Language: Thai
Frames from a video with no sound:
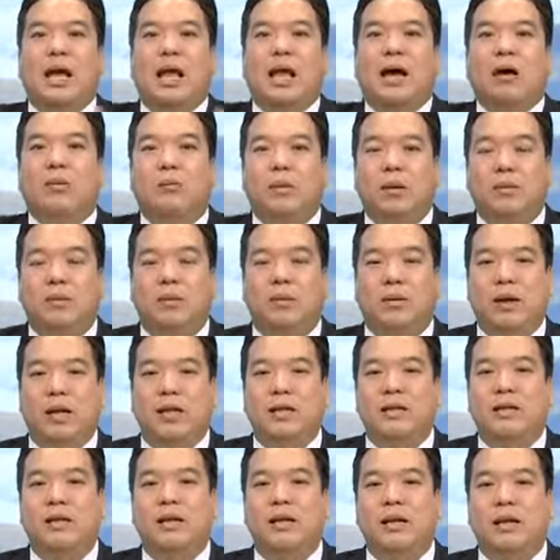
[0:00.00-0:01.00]
นาแล้วเป็นประเท
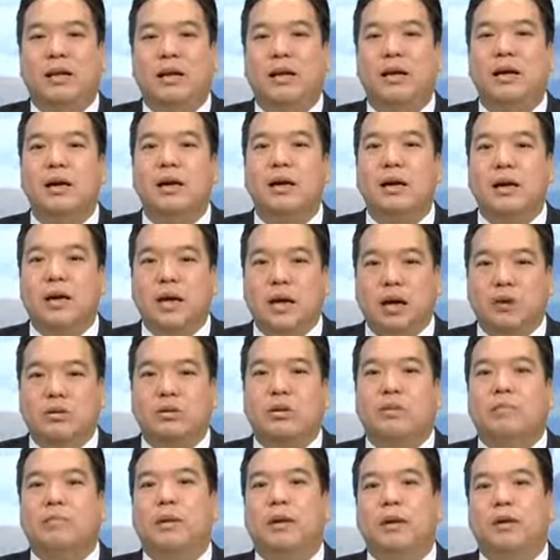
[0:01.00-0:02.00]
ศเจริญเนี่ยเรา
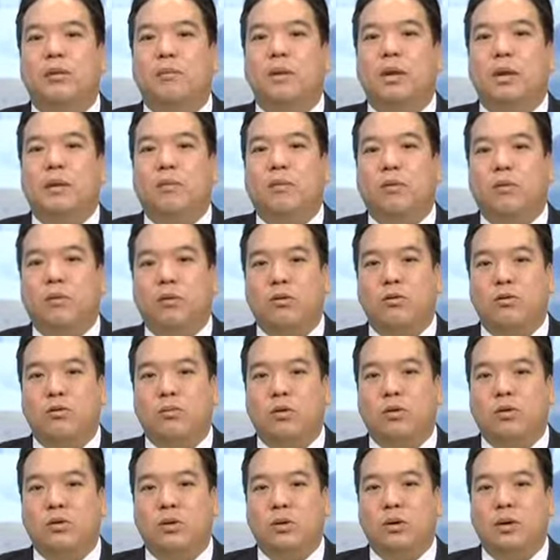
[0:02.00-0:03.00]
จำเป็นต้องมีระบบขนส่
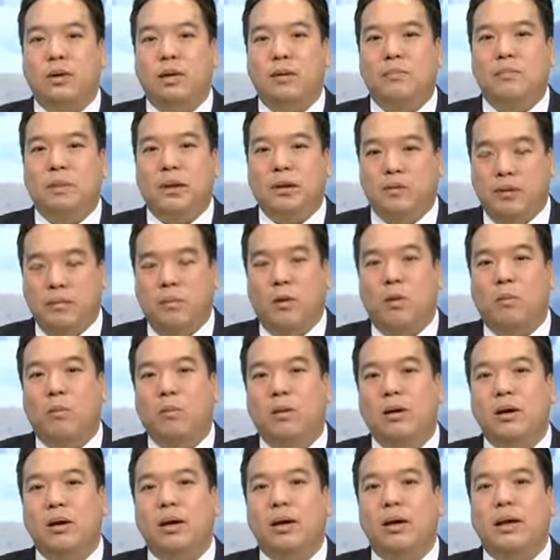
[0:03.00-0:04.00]
งมวลชนที่เป็นระบบ
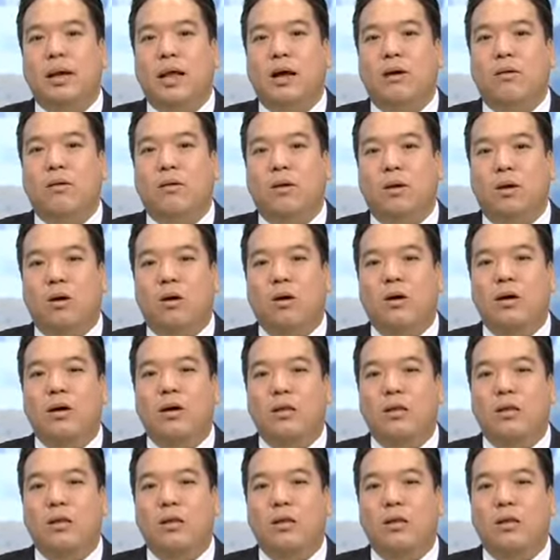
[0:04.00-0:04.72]
แล้วก็